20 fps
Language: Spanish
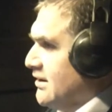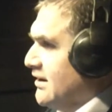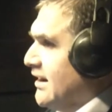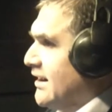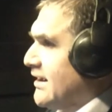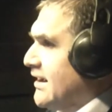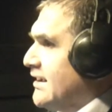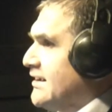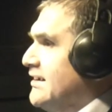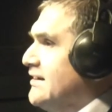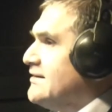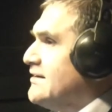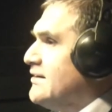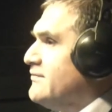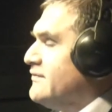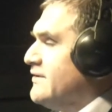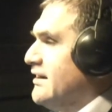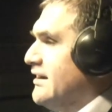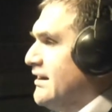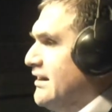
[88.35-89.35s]
la
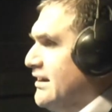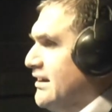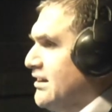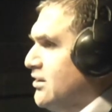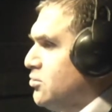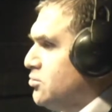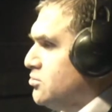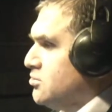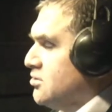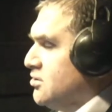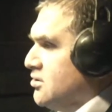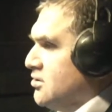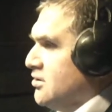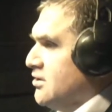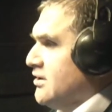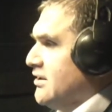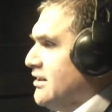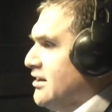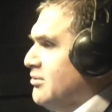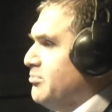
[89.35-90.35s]
cajita feliz,
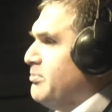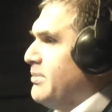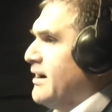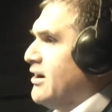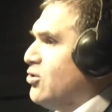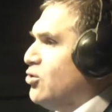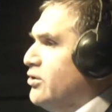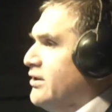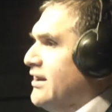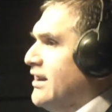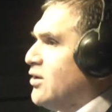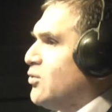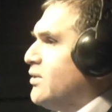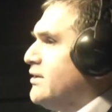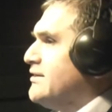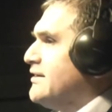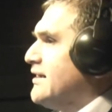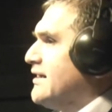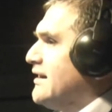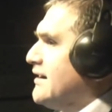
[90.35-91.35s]
el pago de la
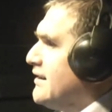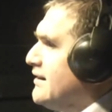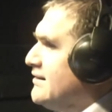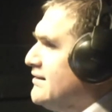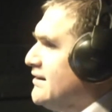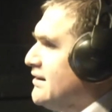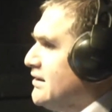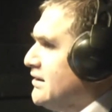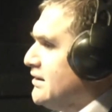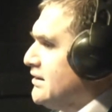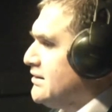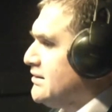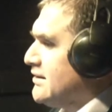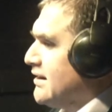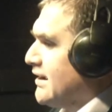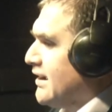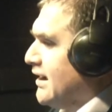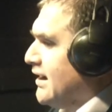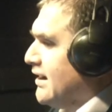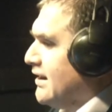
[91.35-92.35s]
cuenta, que la gente
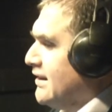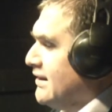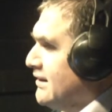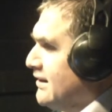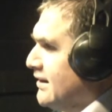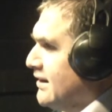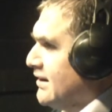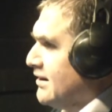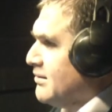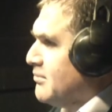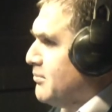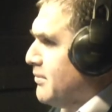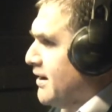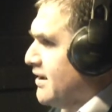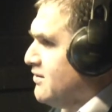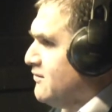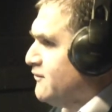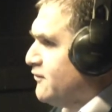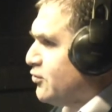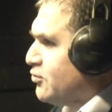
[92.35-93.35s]
está cada día
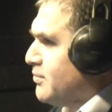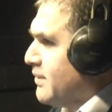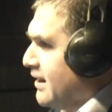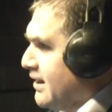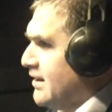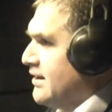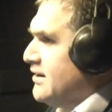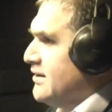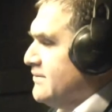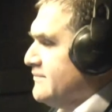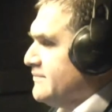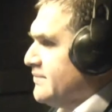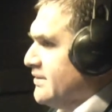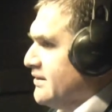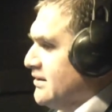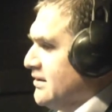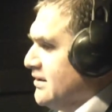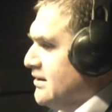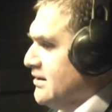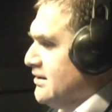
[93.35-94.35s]
más informada
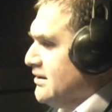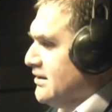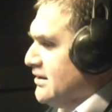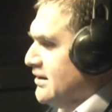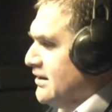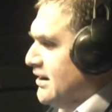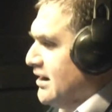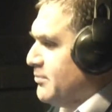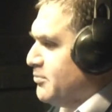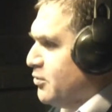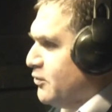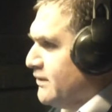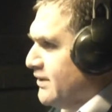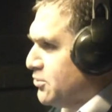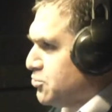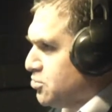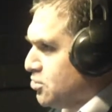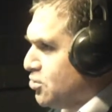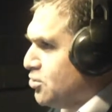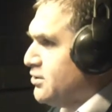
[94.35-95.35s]
en eh, las
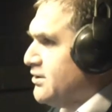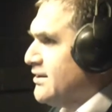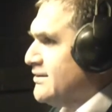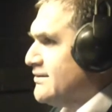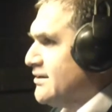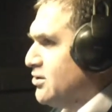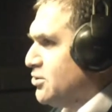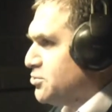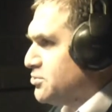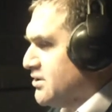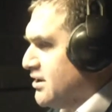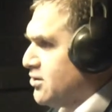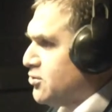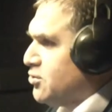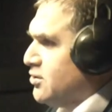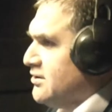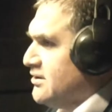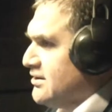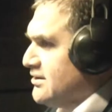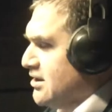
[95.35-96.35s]
poblaciones, en los
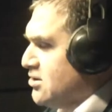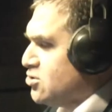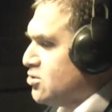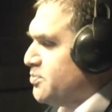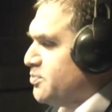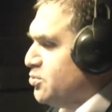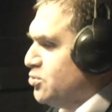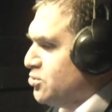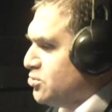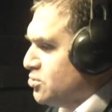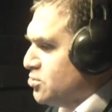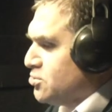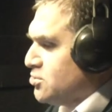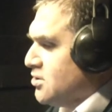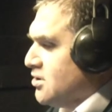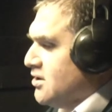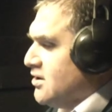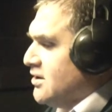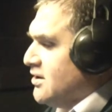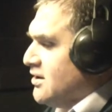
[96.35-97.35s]
cerros, en distintos puntos,
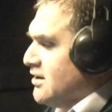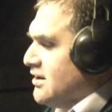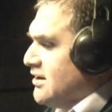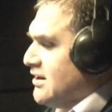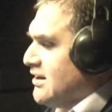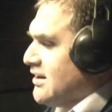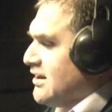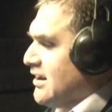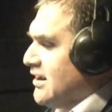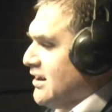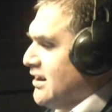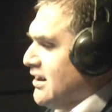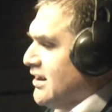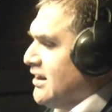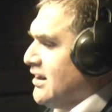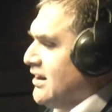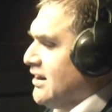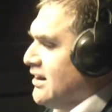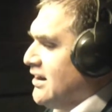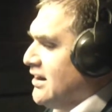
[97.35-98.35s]
y
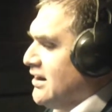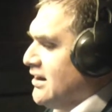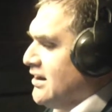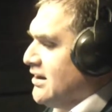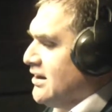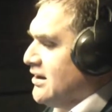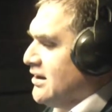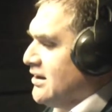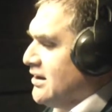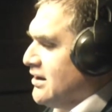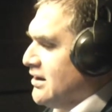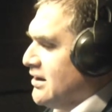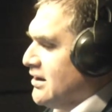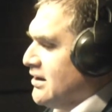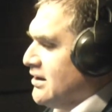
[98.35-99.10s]
que